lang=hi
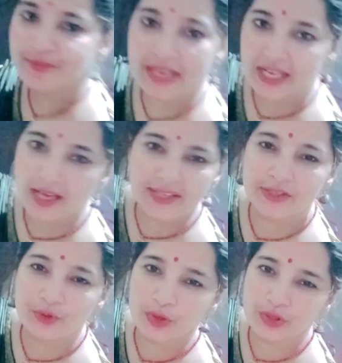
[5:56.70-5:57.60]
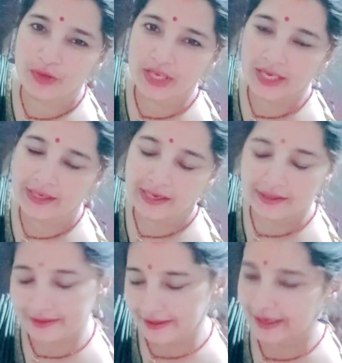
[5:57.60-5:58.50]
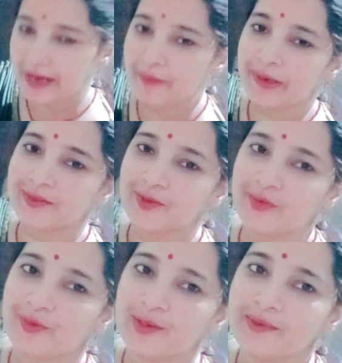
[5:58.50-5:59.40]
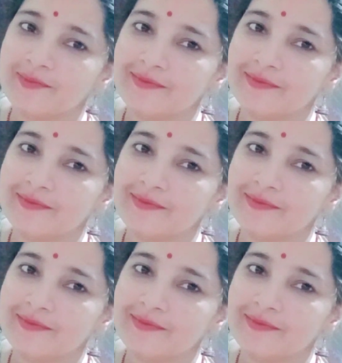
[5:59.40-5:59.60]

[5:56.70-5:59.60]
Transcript: मैंने कहा ये टोए टोए करना है ठीक है आप रख दो फ़ोन